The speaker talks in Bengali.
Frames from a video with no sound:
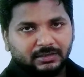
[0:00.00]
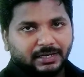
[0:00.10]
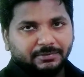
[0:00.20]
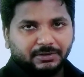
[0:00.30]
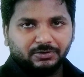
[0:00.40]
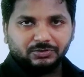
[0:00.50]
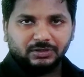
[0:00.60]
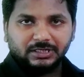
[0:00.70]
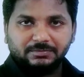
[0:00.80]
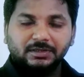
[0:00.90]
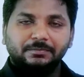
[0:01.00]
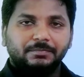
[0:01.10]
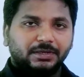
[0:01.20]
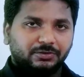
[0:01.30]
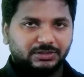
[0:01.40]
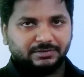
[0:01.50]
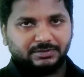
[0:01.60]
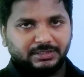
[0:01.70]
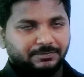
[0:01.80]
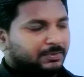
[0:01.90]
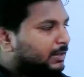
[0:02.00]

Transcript: ধারে বিক্রয় চলে আসবে বিক্রয় যাবে দেয়